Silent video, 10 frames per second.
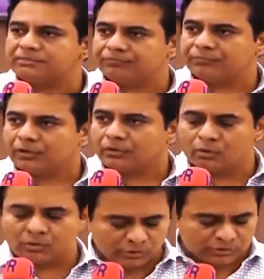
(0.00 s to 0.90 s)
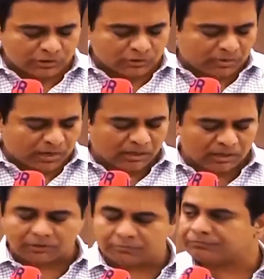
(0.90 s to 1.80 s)
చేసి నోటికొచ్చినట్టు
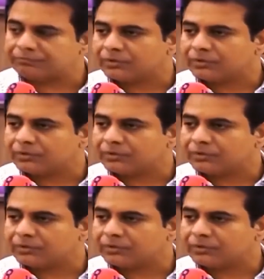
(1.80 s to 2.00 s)
మాట్లాడడం